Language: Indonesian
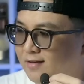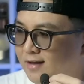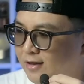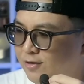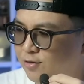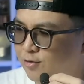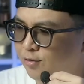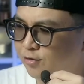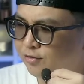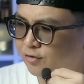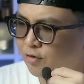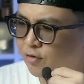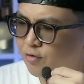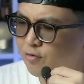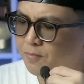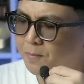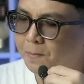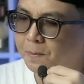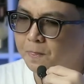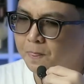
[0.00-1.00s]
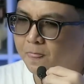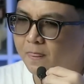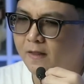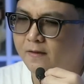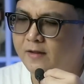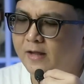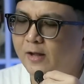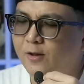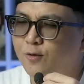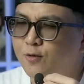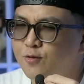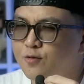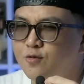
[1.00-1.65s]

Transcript: Dan justru di hidung